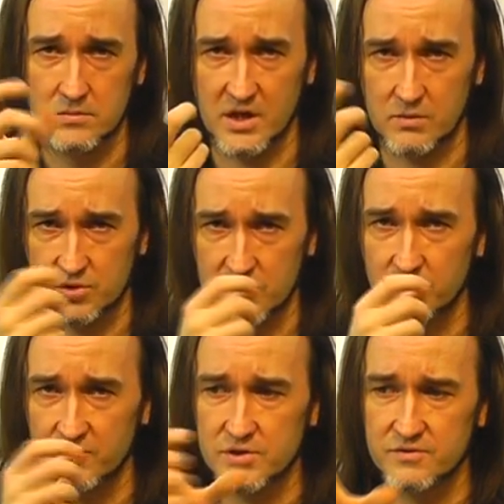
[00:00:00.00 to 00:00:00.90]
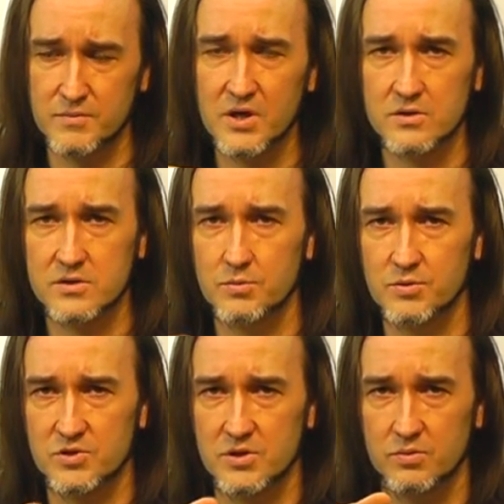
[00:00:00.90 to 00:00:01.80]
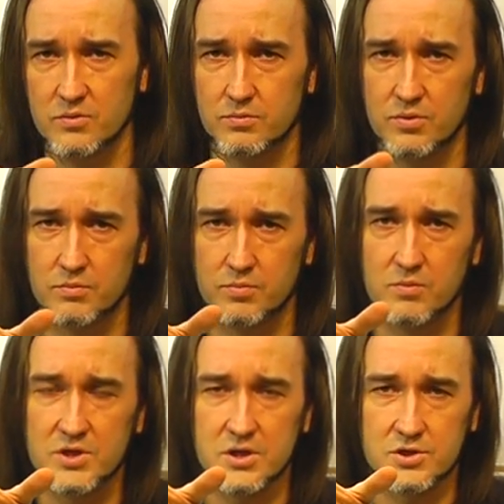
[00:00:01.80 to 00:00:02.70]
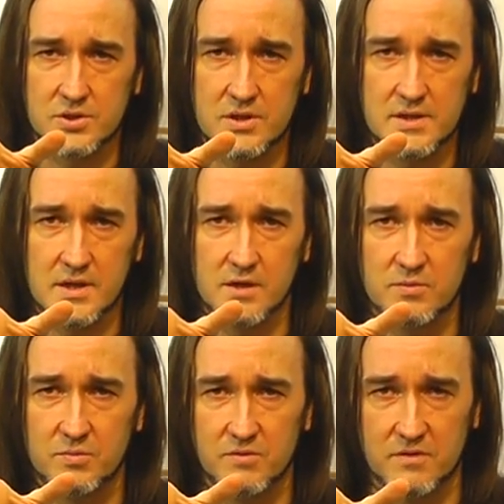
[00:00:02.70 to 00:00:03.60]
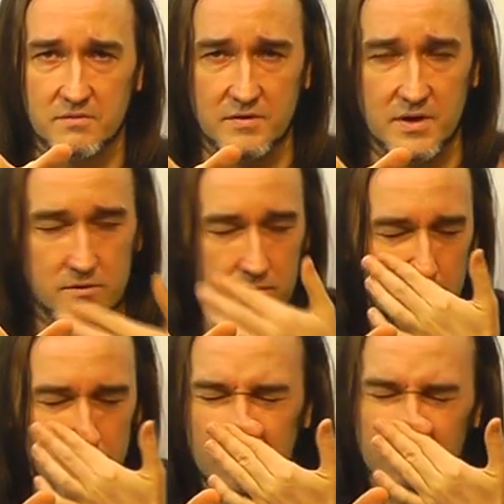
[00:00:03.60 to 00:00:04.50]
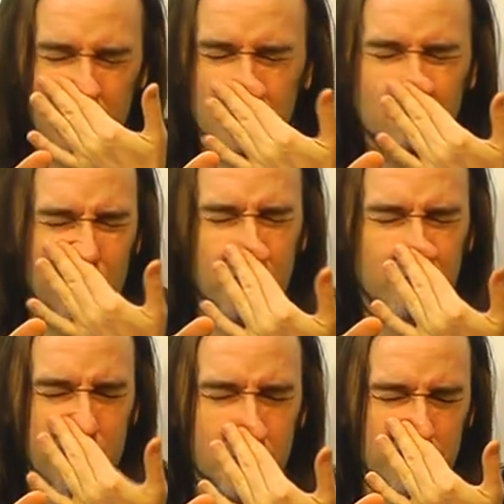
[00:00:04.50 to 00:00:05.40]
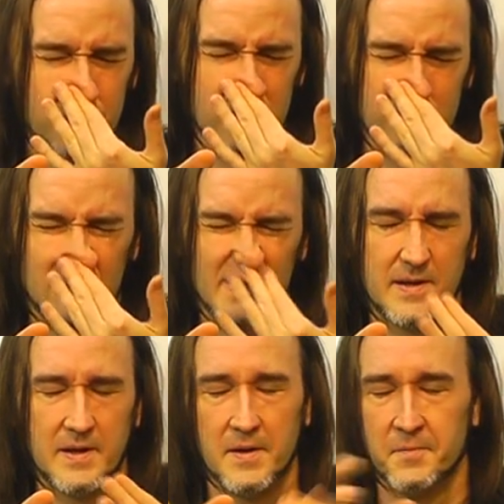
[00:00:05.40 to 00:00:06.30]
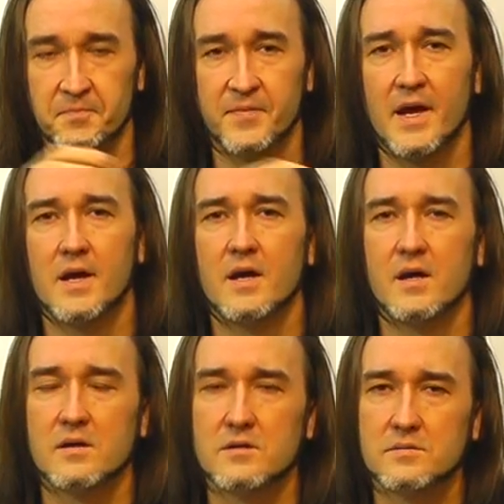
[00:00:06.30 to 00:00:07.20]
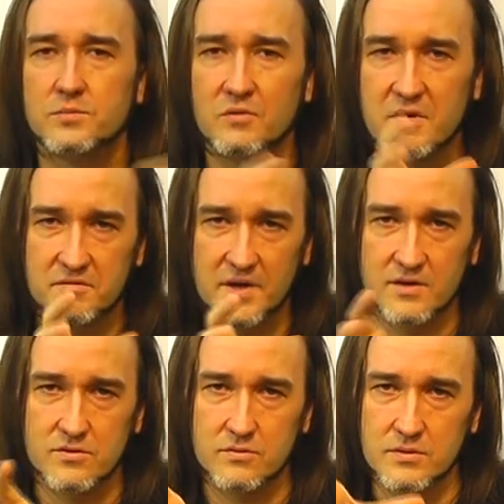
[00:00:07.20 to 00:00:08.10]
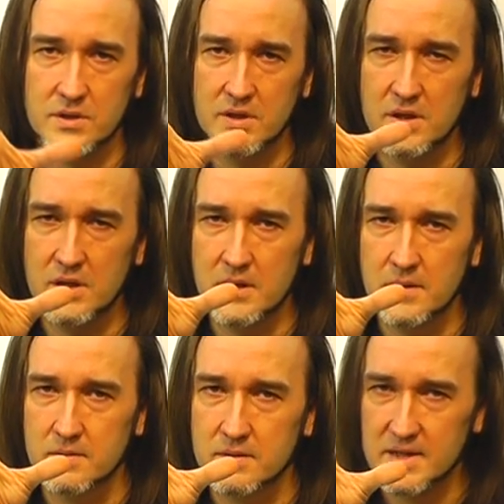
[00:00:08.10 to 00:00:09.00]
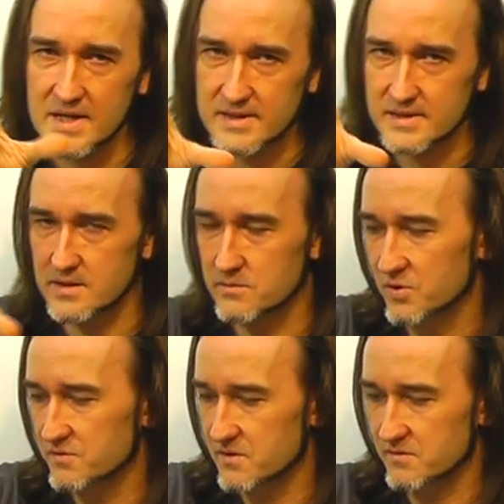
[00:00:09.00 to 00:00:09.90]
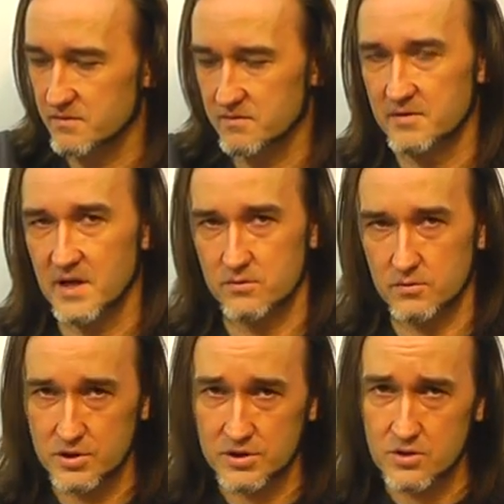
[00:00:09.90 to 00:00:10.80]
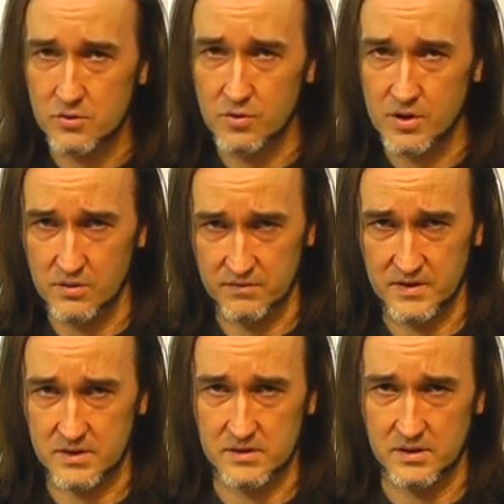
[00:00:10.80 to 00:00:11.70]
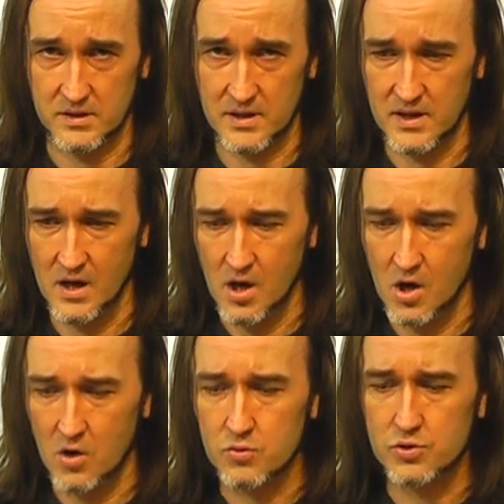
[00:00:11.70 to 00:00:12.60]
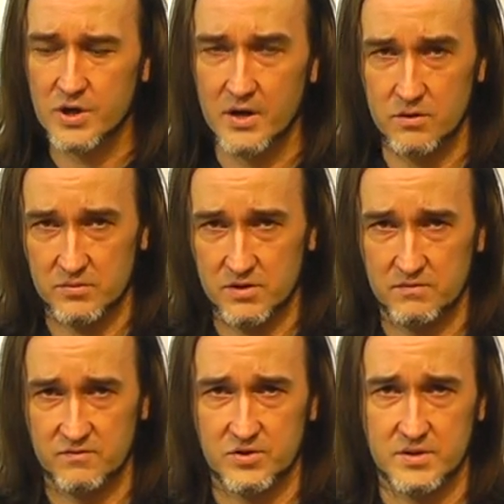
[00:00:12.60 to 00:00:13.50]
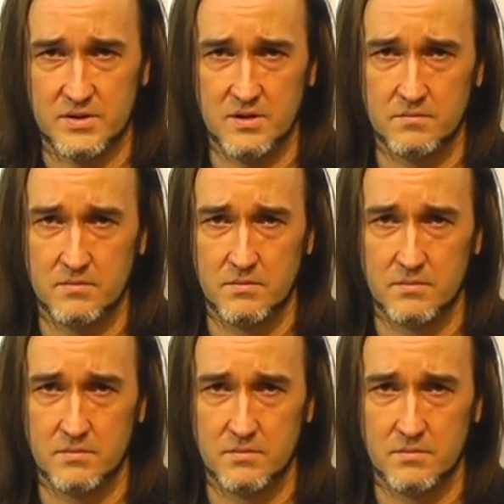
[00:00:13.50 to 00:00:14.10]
tak można powiedzieć w mikroskopie, można po, po, pomyśleć, że to jest tak jakby powiew wiatru. Oj, przepraszam, w nosie mnie coś. powiew wiatru i teraz ten powiew wiatru, czy te ruchy konwekcyjne ruszają tym wszystkim.